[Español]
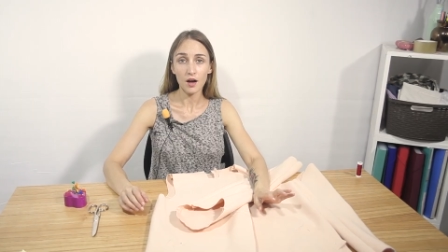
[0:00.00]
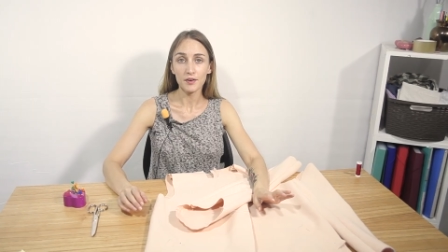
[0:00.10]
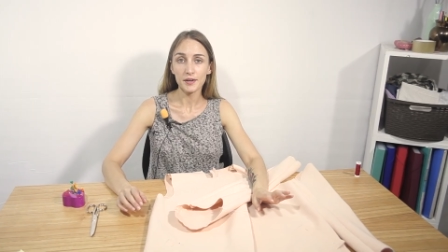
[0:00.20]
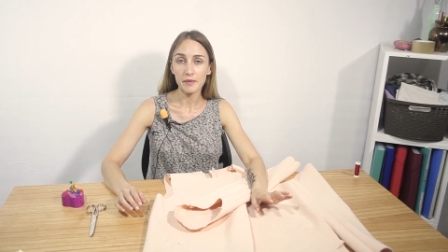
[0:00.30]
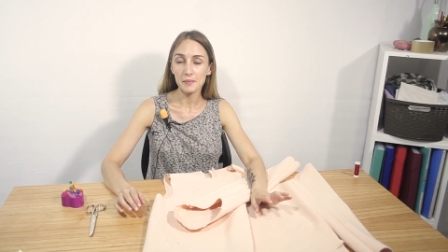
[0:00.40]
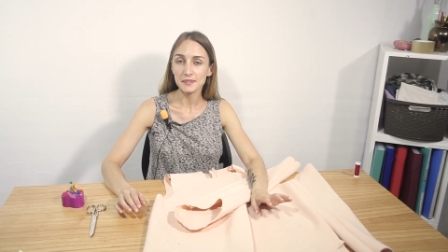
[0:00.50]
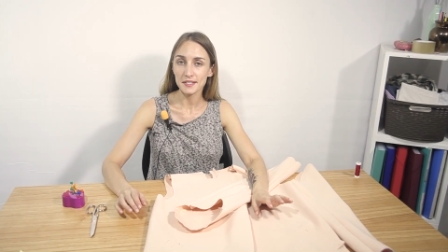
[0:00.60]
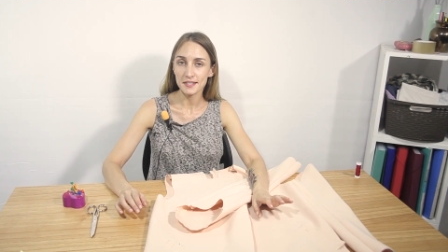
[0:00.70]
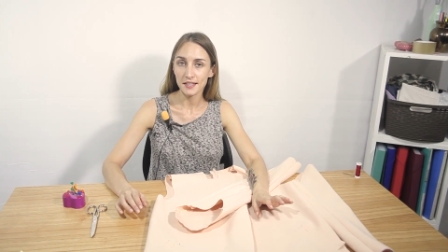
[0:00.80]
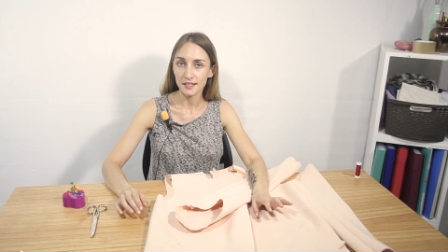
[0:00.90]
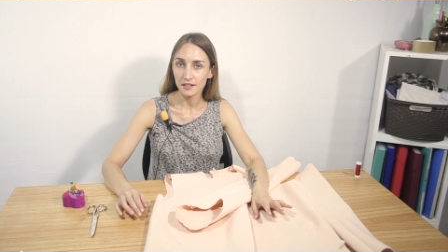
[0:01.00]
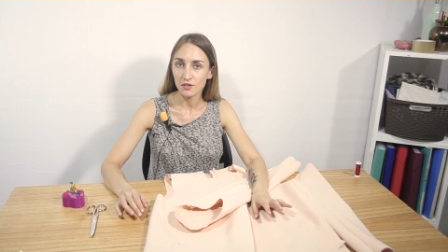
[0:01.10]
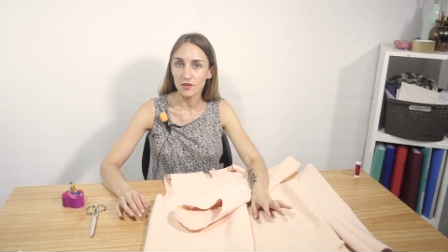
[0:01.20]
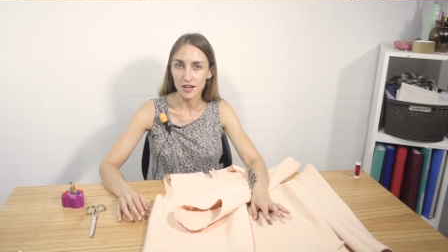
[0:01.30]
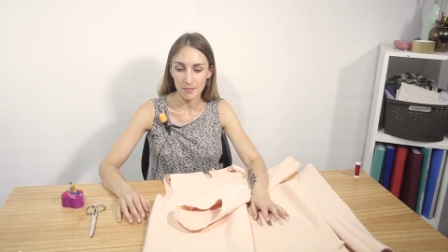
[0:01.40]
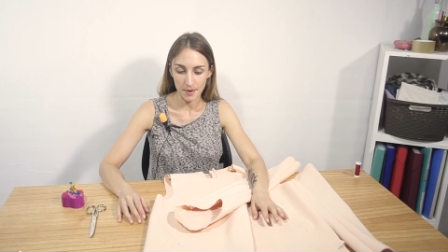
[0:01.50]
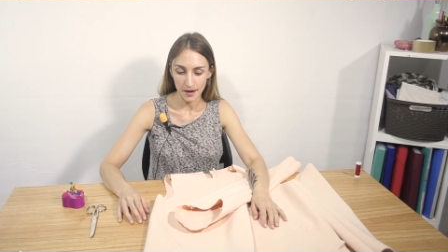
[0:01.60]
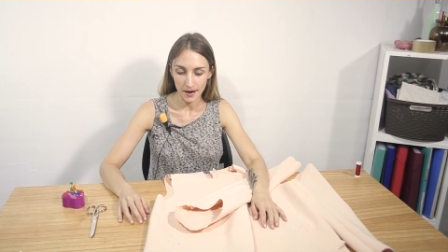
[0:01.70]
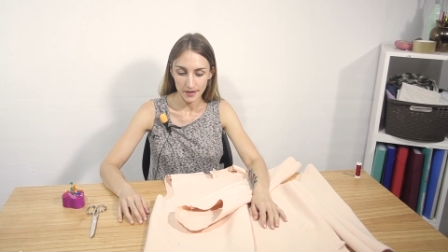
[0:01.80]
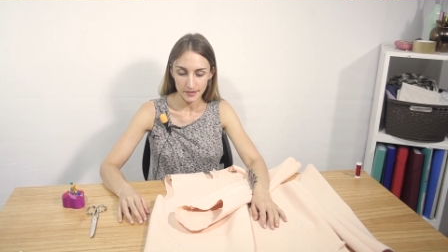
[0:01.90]
Ahora vamos a seguir con las
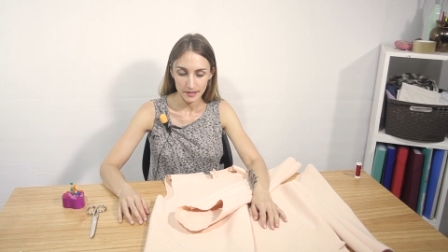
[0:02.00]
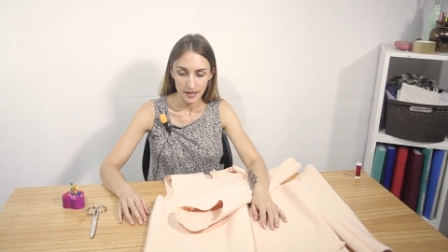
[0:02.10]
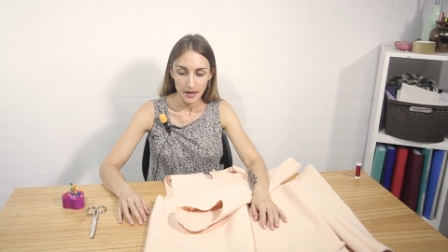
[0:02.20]
mangas.